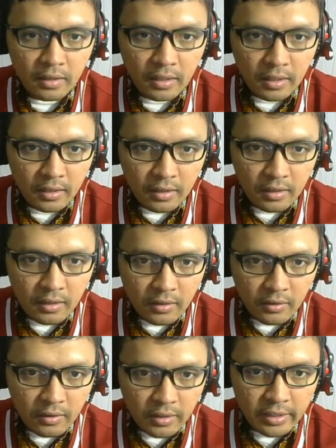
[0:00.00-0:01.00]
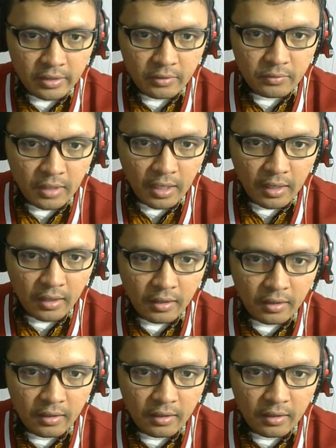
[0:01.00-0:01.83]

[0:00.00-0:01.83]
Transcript: Ya, kayaknya kurang.